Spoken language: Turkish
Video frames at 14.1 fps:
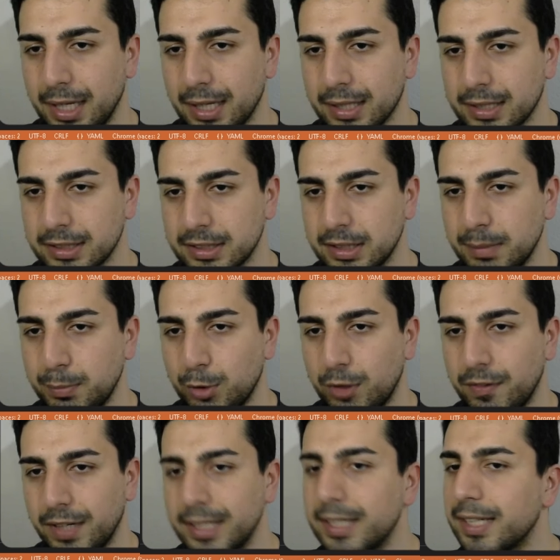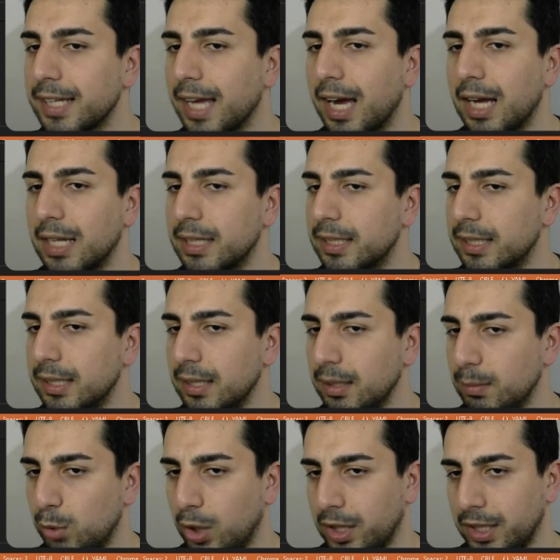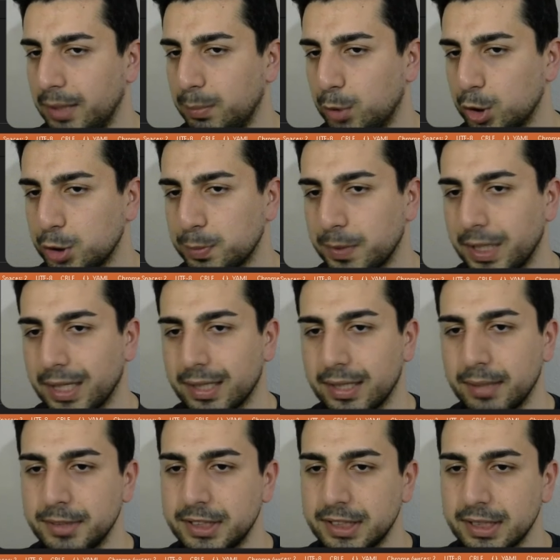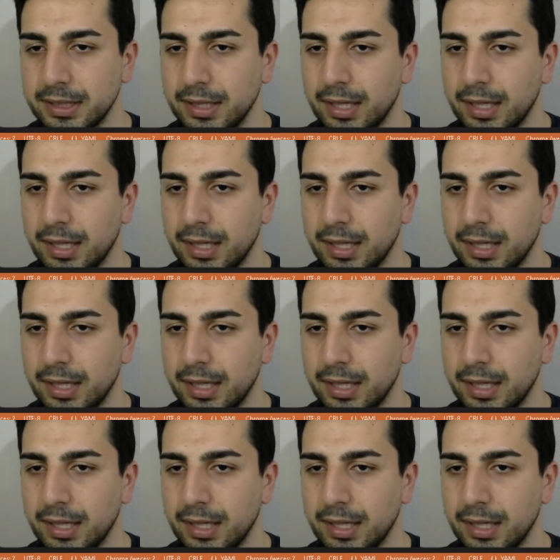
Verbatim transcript: arkasına provider geldi. Bu arayı boş bıraktığım için.